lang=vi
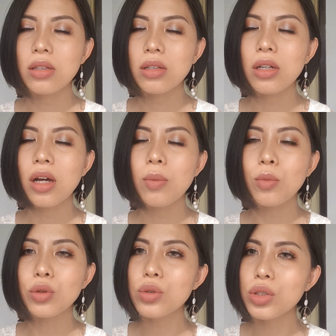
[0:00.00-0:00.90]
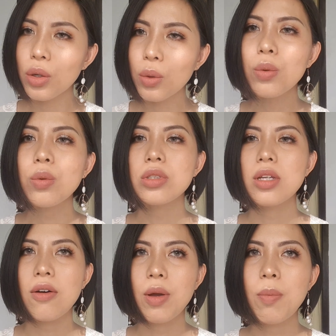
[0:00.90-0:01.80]
tươi hơn một chút xíu
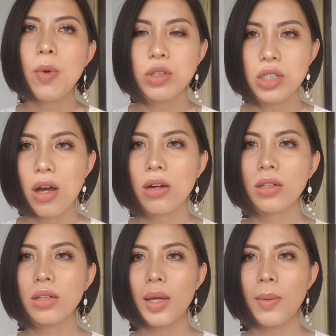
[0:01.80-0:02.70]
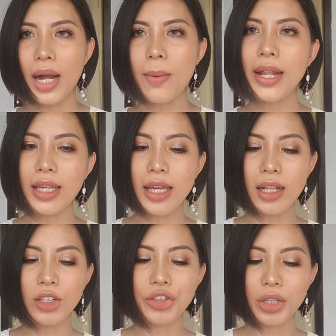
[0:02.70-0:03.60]
so với màu son khi mà các bạn nhìn
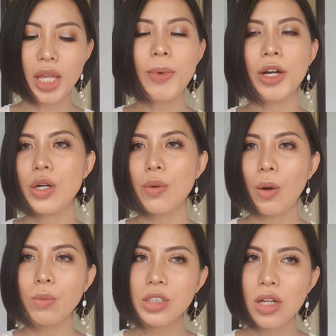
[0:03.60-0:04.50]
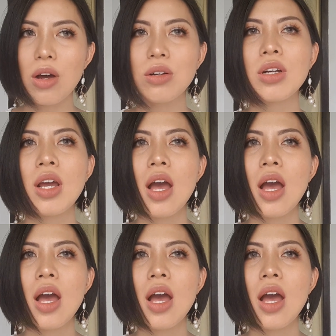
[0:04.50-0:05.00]
trực tiếp ở trong ống son